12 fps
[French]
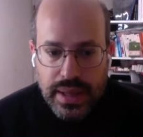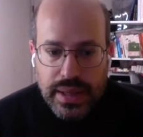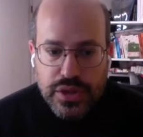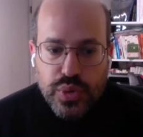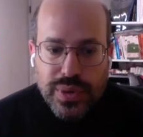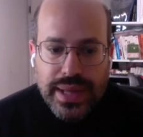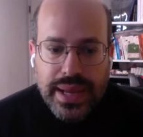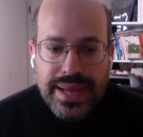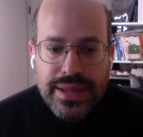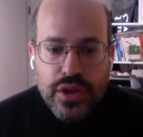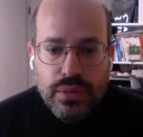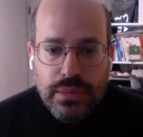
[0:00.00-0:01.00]
Soit tu as
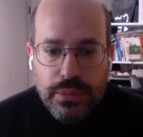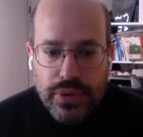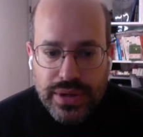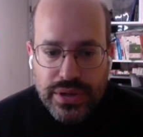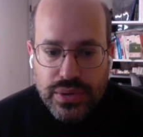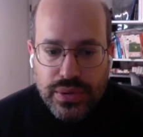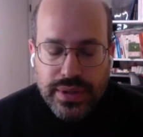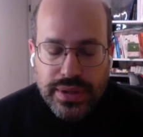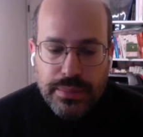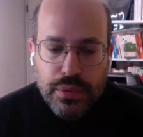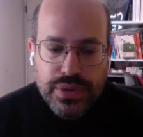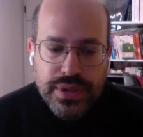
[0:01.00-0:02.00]
énormément d'argent, tu as
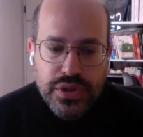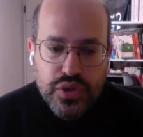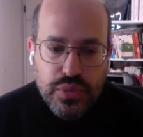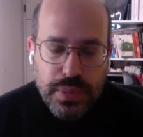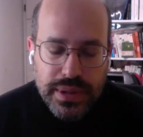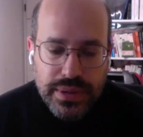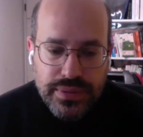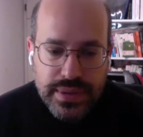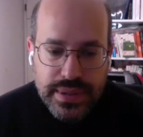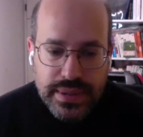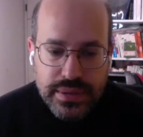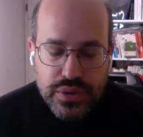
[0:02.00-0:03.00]
des process super
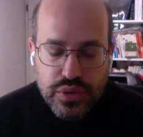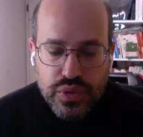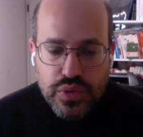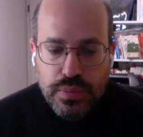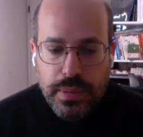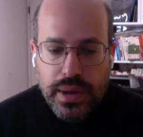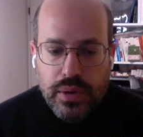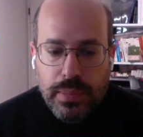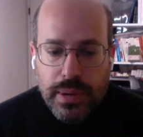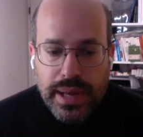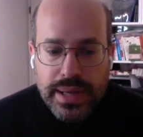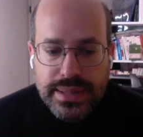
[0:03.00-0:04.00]
difficiles, super en
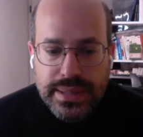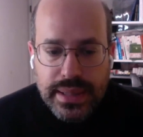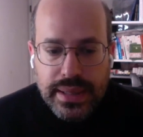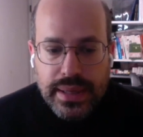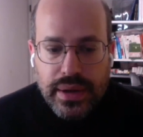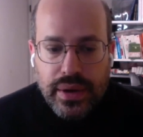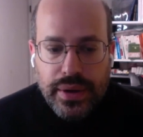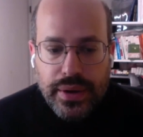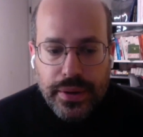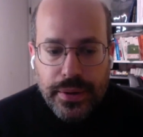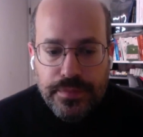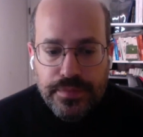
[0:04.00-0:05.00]
place,
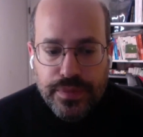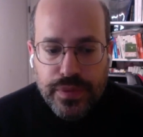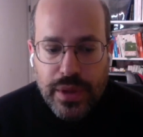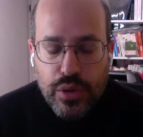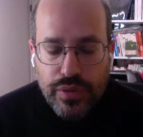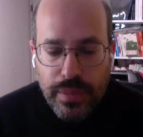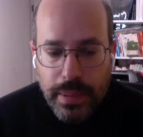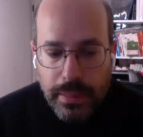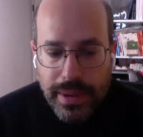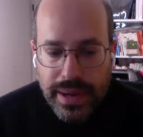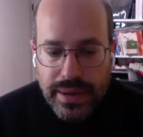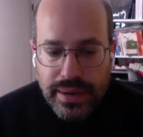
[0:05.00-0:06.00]
euh, tu as levé pas
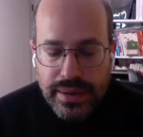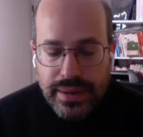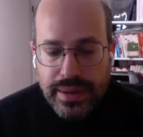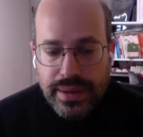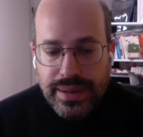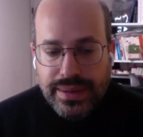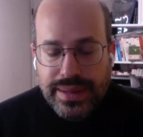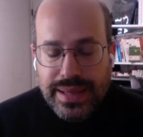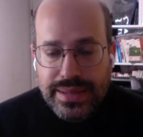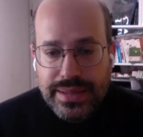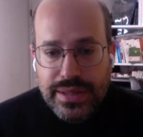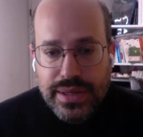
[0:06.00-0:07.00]
mal et tu
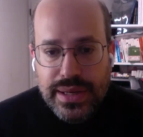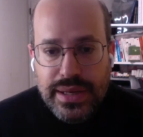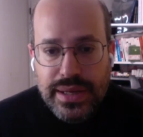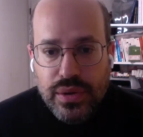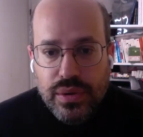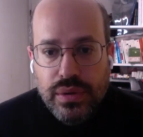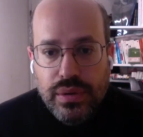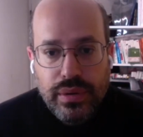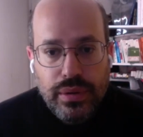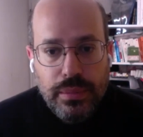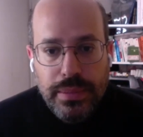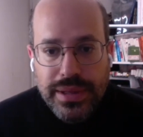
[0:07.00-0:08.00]
as des clients
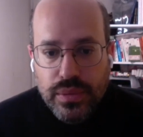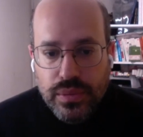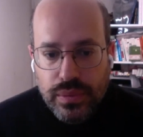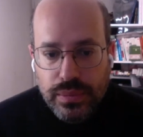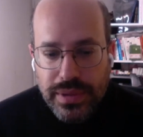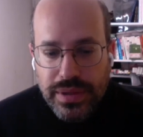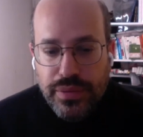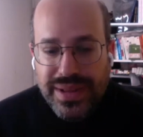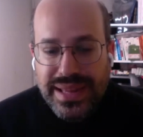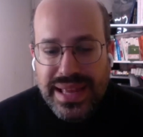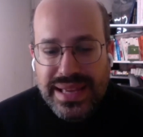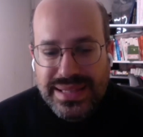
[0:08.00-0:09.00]
euh, béton, mais il faut
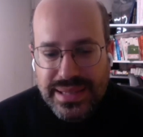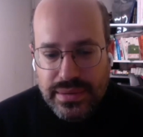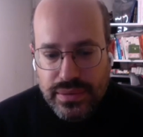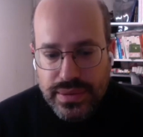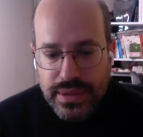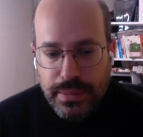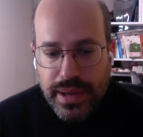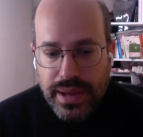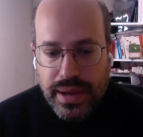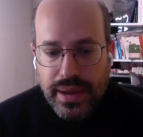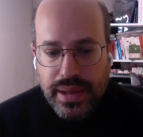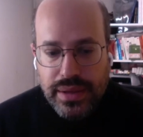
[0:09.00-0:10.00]
être excellent. C'est
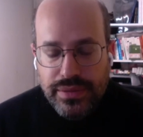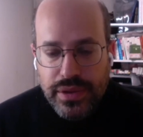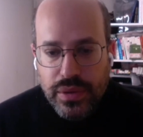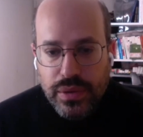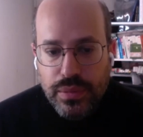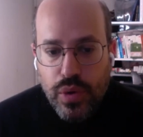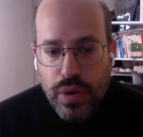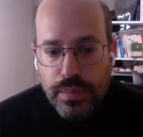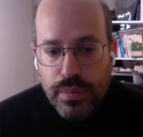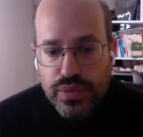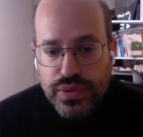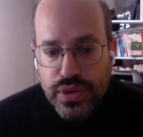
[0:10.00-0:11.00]
pas évident. Moi,
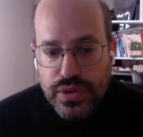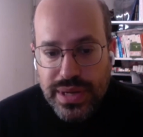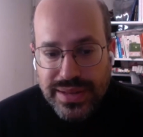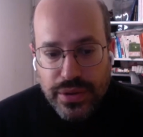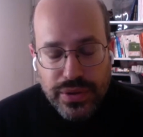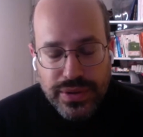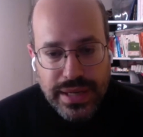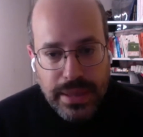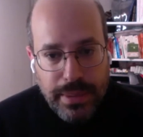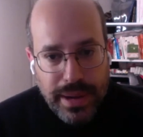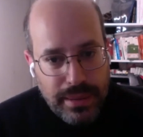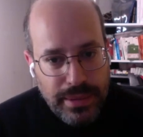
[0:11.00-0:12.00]
mon sens, la tendance, elle n'est
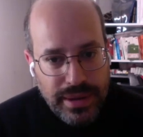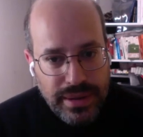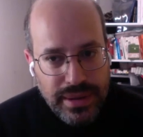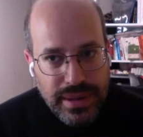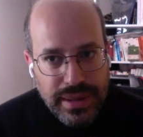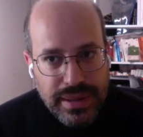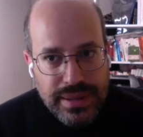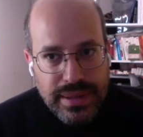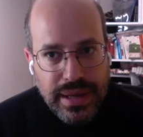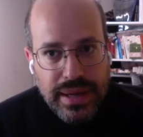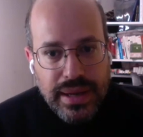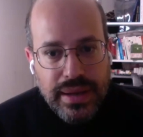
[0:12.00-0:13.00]
pas là-bas.
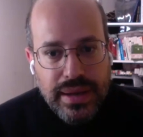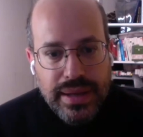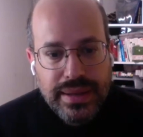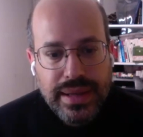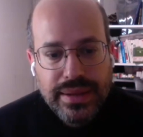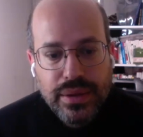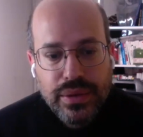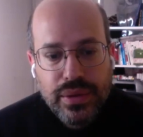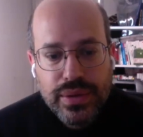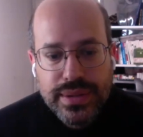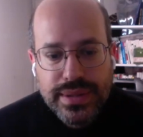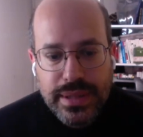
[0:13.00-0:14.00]
La, la, la, la
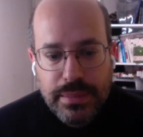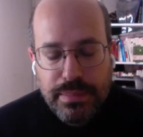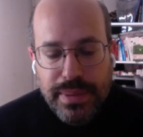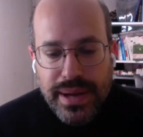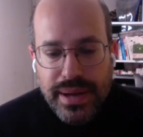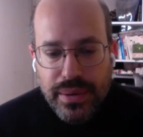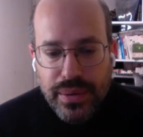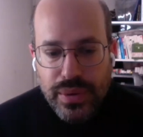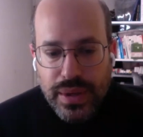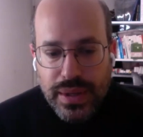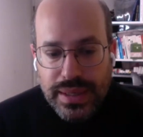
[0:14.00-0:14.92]
tendance, c'est pas... Euh,